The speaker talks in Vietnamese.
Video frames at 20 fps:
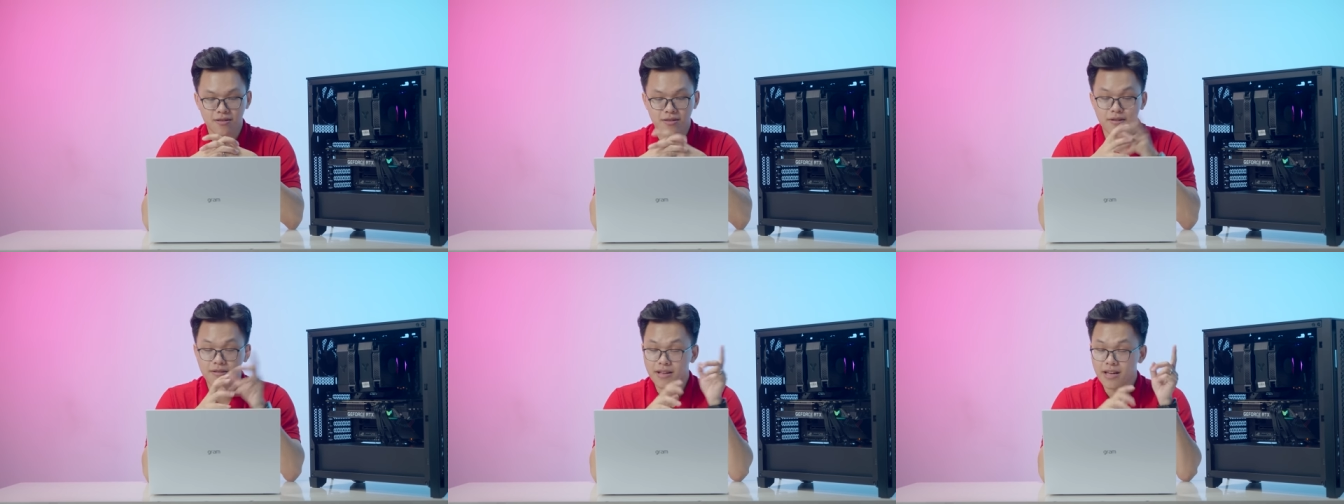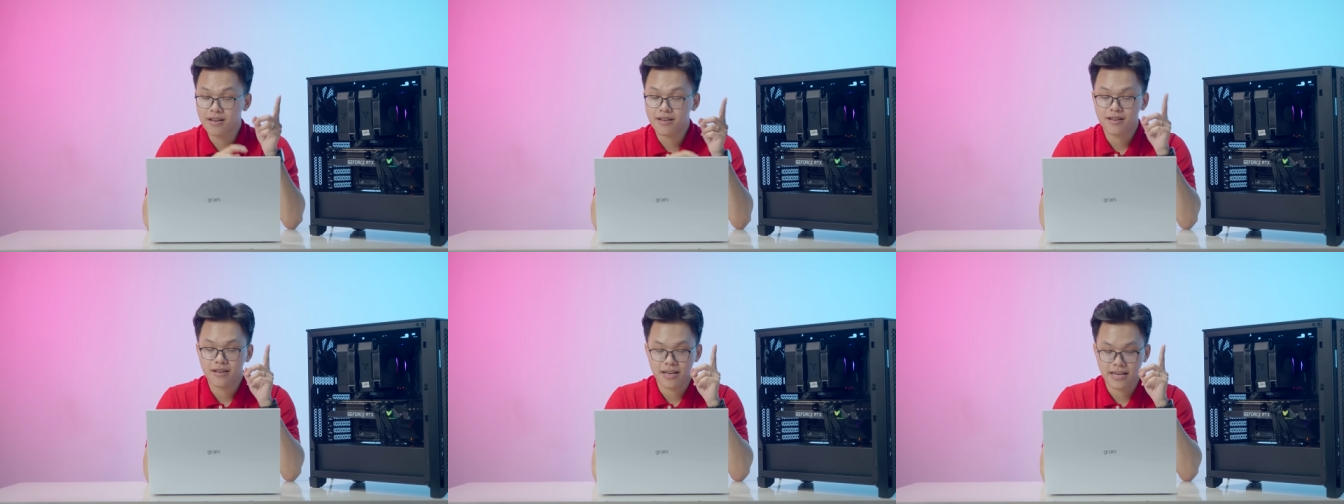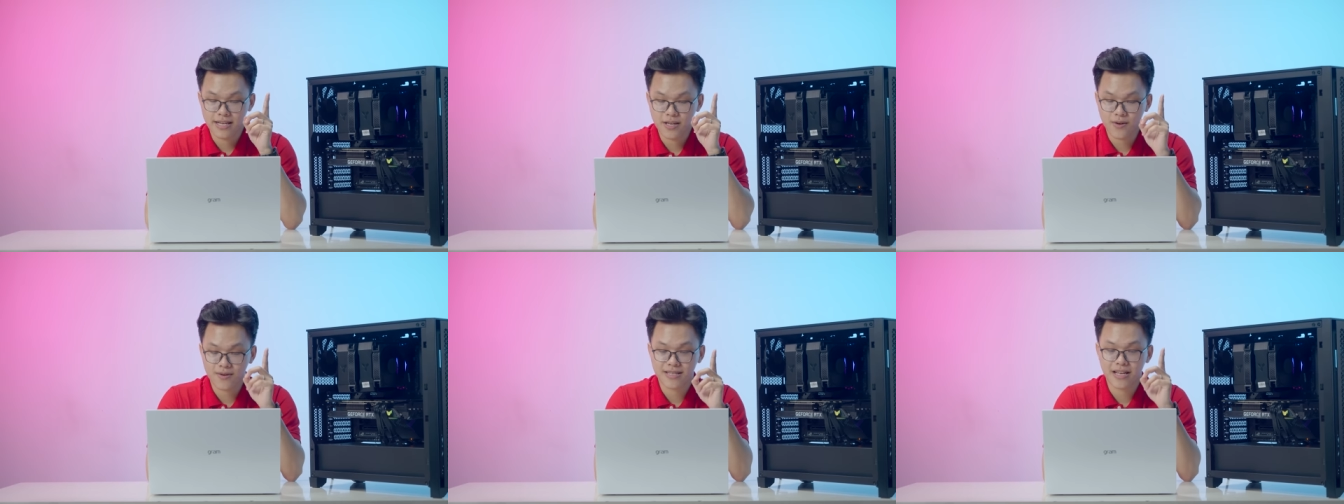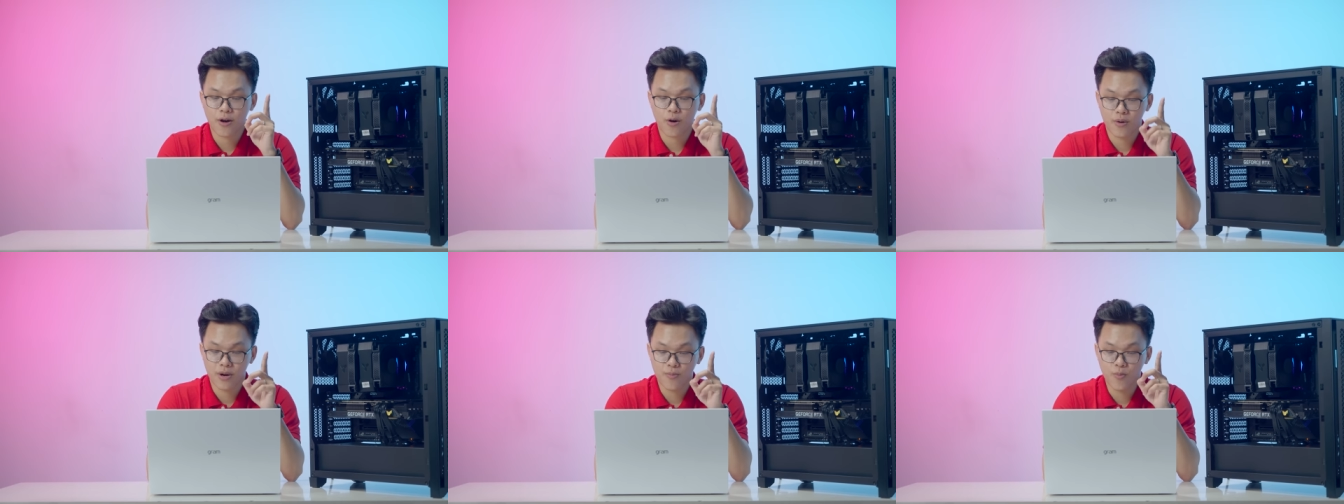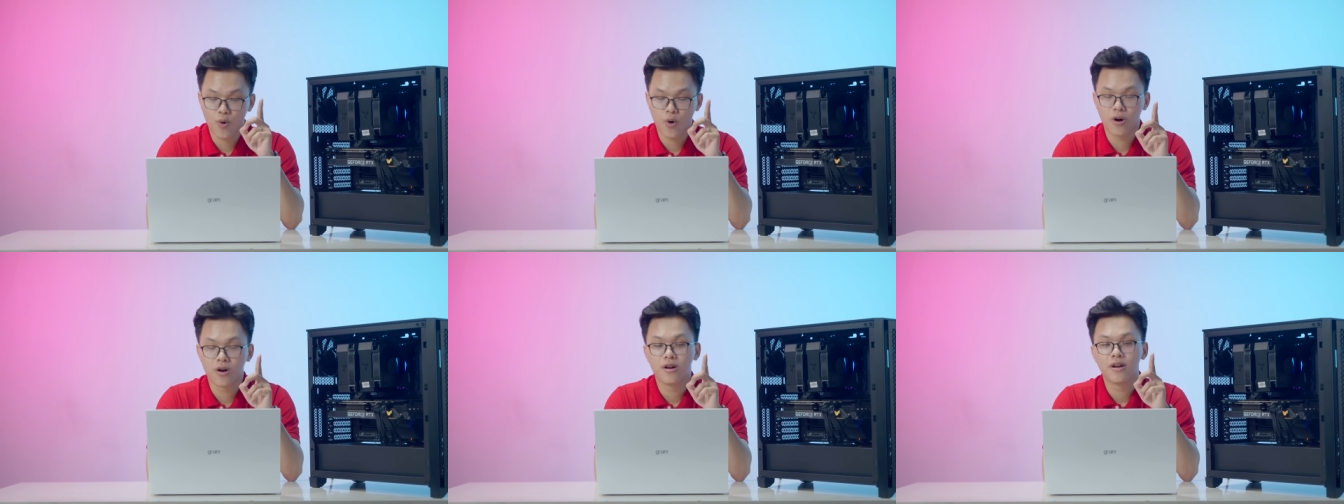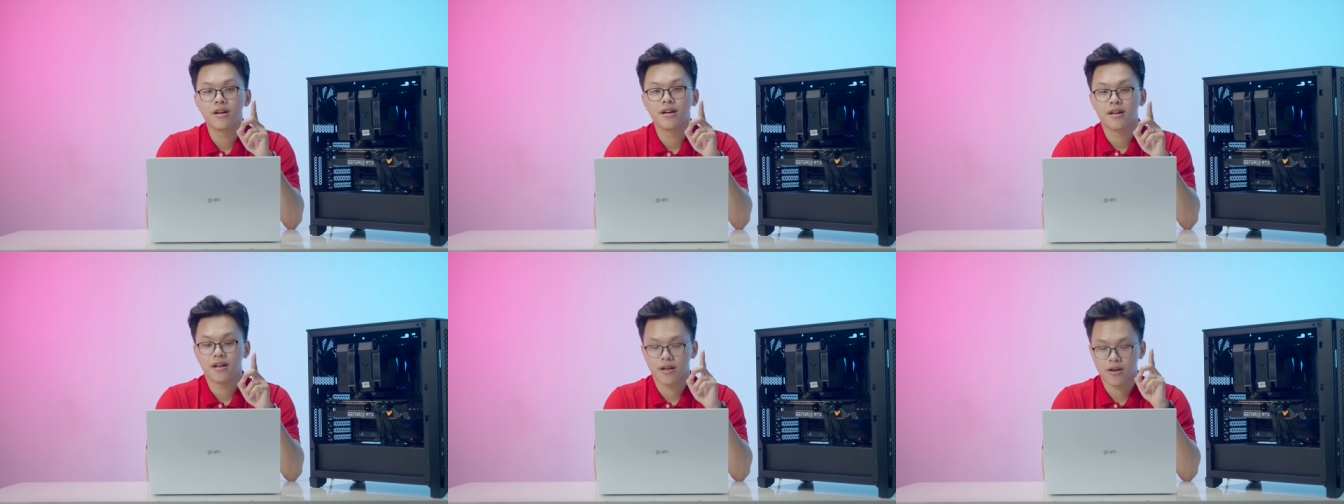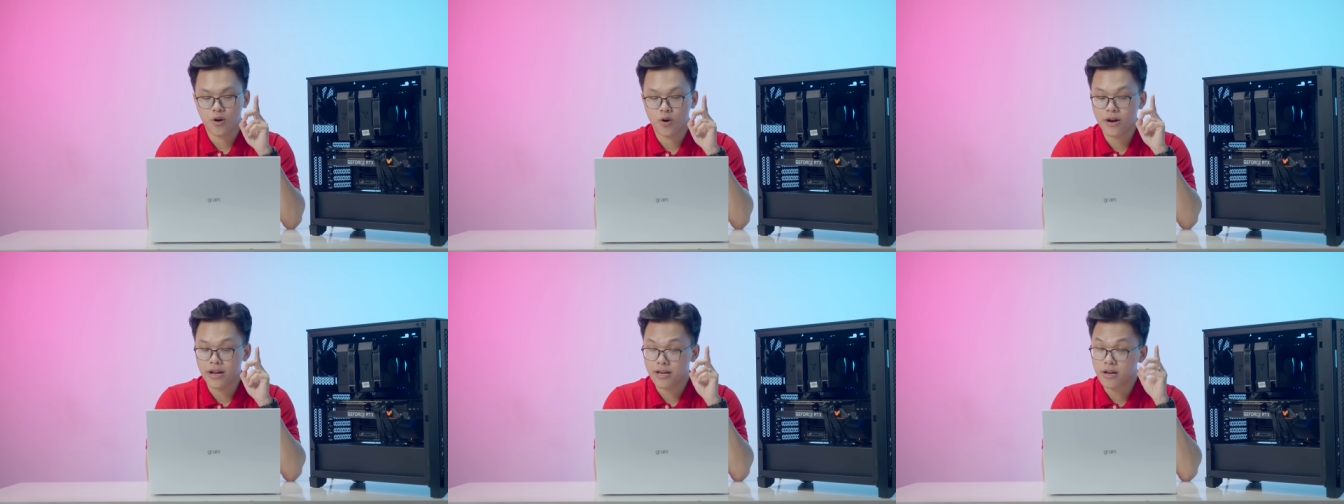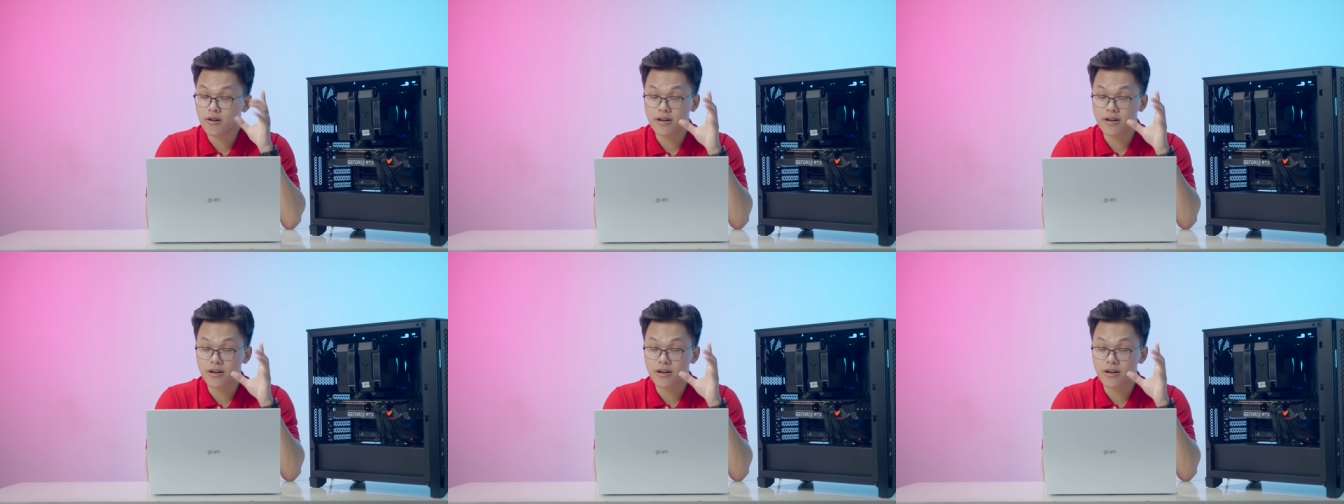thứ nhất, lý do tại sao không nên mua con này,